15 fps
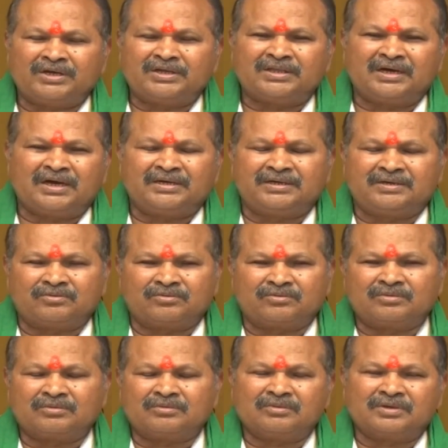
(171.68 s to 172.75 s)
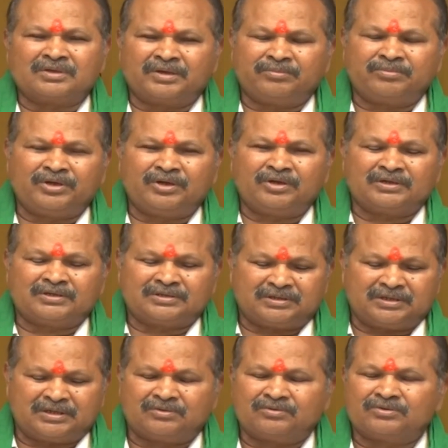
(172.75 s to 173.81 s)
వరి ధాన్యం రబీలో
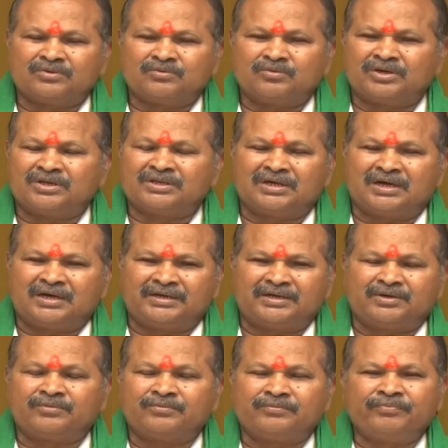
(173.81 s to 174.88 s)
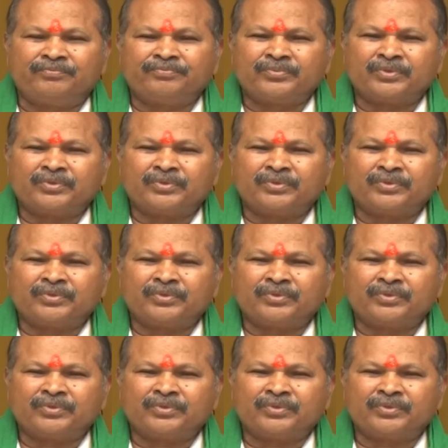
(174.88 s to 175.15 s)
వేసినటువంటి వరి ధాన్యం